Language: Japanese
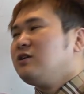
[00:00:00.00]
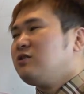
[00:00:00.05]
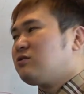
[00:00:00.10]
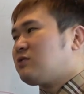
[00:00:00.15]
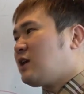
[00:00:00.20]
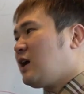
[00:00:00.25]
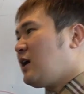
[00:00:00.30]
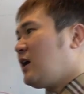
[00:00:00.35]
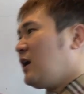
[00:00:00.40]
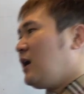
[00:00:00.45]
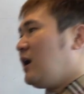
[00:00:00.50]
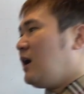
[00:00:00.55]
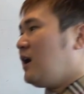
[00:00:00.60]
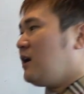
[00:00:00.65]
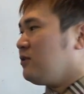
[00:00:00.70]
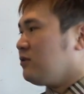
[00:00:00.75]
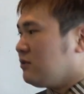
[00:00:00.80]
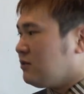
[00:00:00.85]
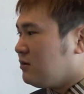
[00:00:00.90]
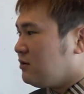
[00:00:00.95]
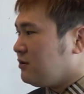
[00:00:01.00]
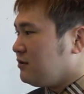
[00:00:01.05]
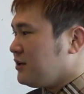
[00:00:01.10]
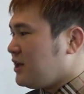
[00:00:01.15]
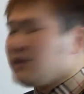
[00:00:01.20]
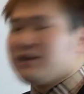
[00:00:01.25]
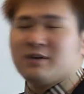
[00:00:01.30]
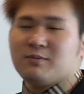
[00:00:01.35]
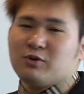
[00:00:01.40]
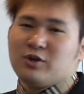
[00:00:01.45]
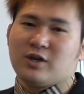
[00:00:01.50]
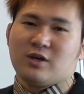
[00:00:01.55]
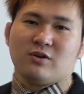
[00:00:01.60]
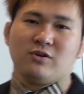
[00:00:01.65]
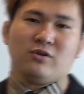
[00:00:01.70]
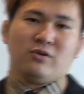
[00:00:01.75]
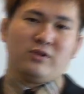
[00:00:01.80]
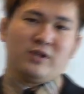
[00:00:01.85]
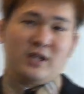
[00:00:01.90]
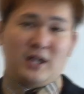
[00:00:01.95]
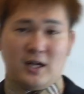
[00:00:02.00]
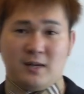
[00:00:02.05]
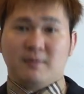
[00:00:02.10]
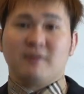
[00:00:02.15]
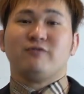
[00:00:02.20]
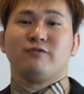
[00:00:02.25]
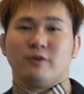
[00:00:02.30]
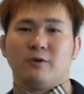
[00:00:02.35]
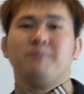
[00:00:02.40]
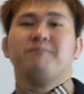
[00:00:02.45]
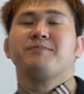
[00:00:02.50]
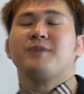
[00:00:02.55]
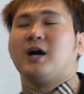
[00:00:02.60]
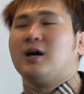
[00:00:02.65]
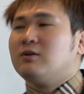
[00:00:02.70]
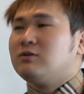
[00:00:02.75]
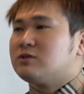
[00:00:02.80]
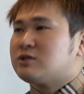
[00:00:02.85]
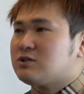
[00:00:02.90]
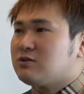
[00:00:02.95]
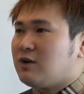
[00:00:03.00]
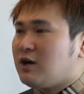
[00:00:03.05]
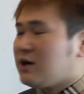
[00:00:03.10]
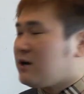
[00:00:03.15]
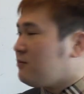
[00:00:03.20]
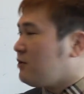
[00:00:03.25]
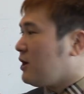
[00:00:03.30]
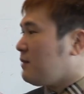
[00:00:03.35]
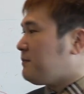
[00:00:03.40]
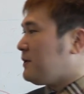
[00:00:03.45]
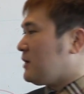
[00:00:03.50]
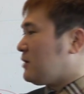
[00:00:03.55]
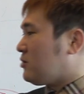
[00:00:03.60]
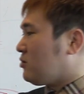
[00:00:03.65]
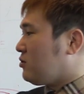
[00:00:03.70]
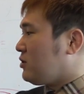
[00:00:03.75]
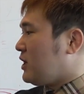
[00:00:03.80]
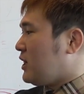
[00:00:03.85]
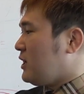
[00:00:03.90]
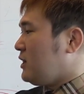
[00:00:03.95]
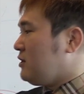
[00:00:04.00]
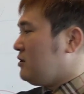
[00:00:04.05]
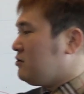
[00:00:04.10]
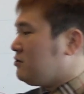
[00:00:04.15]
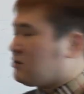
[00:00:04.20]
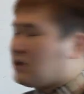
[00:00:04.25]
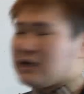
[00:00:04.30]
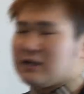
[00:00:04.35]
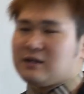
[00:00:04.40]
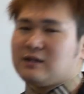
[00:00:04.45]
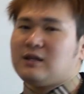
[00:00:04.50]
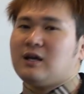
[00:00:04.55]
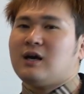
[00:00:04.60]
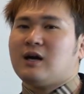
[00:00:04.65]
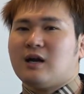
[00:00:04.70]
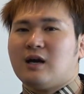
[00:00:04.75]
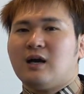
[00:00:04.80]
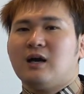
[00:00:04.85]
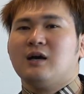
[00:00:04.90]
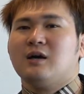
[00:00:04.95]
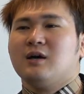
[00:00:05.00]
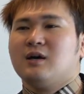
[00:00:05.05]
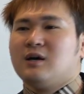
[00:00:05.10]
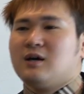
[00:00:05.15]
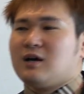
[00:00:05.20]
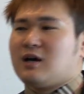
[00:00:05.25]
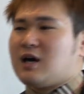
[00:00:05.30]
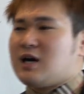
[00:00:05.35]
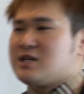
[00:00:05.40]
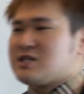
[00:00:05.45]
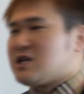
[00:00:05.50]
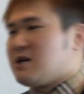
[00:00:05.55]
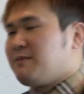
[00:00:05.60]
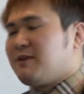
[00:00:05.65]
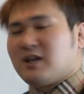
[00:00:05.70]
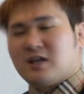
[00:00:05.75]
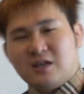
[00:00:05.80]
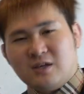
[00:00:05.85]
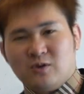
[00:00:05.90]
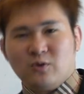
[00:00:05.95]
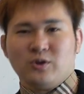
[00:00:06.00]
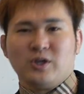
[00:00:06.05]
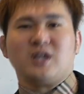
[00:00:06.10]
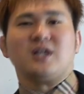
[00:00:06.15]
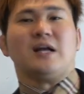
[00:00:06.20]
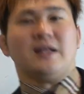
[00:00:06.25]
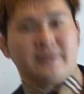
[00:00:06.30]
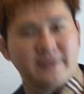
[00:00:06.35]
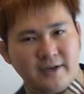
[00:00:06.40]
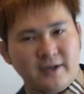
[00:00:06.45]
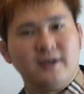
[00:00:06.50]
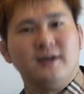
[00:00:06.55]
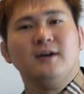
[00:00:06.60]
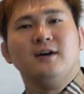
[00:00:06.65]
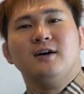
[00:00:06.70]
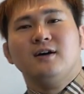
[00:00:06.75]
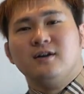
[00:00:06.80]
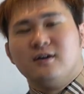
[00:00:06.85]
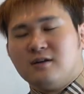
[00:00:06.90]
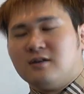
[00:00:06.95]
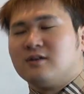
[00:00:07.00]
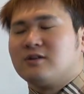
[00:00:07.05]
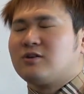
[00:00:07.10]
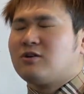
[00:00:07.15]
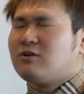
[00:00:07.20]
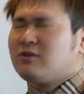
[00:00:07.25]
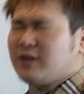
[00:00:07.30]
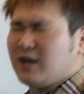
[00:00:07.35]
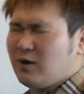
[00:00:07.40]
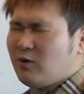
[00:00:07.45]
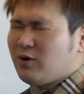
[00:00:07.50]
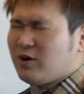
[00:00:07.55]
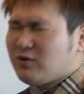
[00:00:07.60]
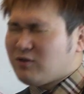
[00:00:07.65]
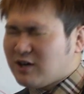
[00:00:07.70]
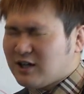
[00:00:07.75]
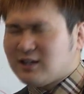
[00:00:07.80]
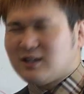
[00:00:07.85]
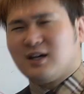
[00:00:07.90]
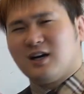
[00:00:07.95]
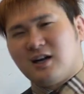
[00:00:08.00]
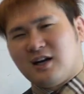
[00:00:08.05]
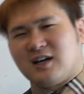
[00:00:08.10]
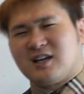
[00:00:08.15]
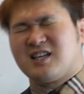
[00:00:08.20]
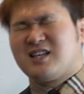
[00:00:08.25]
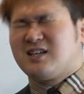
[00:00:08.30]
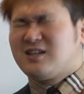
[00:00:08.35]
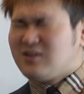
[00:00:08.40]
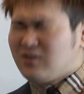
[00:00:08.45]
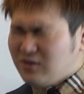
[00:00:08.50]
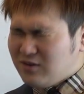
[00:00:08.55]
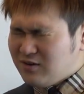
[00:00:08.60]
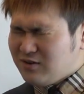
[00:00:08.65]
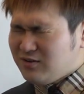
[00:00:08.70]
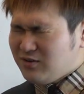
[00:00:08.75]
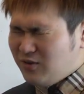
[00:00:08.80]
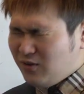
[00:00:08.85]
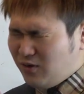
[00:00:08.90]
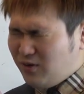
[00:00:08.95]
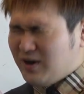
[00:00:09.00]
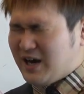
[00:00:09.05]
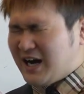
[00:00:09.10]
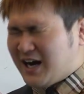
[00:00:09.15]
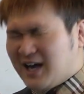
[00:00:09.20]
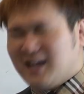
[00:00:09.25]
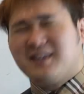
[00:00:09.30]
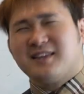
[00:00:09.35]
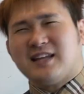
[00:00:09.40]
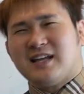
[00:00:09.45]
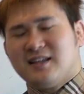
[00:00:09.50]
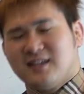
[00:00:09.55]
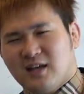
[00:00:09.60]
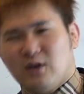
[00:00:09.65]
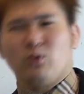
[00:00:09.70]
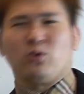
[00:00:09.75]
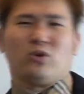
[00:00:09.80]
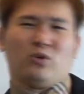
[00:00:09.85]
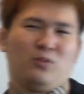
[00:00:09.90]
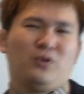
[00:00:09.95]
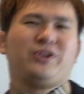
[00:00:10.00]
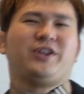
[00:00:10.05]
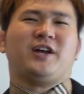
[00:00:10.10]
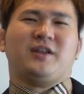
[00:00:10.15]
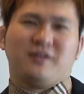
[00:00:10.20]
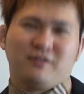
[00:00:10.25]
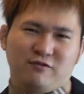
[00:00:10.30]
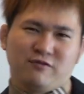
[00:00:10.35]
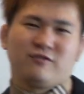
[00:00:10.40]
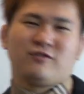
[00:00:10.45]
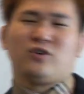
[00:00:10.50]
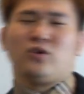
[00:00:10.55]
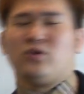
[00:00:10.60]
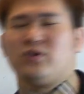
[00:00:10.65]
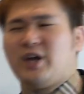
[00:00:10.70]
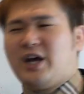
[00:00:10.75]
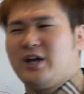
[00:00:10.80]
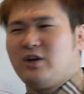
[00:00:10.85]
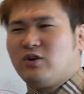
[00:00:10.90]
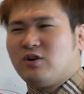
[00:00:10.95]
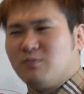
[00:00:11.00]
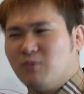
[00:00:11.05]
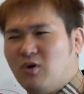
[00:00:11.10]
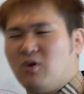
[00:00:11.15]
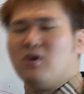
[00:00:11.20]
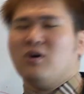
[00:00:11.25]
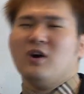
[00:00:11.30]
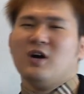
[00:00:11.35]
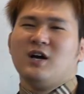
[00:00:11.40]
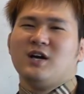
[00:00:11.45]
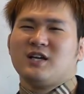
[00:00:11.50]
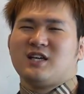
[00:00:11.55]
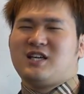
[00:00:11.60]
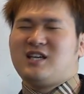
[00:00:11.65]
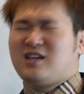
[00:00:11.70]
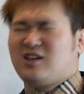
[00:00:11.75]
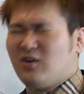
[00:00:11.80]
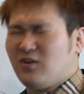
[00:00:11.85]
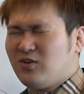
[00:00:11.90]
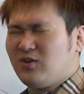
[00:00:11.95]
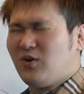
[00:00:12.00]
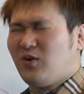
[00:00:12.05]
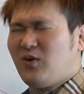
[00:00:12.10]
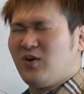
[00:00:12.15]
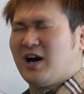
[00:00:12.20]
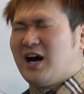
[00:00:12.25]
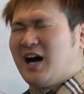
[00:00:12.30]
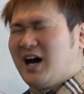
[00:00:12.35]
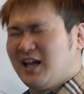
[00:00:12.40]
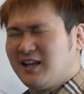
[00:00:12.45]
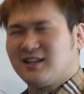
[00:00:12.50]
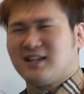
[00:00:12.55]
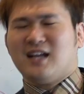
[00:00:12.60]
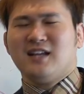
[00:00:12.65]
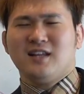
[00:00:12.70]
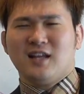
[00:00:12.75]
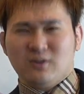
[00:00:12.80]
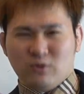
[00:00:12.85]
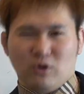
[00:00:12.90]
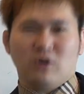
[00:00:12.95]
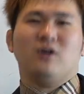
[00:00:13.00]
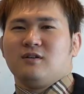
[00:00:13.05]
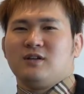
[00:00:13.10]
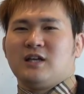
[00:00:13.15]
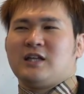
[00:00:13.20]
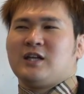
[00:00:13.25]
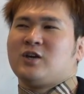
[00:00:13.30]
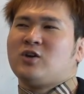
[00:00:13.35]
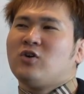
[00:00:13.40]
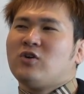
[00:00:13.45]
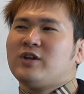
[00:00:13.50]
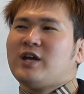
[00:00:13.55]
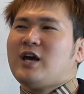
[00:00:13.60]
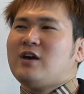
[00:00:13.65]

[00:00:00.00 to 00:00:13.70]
言ったら、あの、何でもできるようになりますよ。あの、がらもやっぱり兄弟受かったから、会社辞めて起業できたんで。兄弟俺受かったから起業の方が簡単だろうと思ったんです兄弟よりも起業の方が簡単だとだって兄弟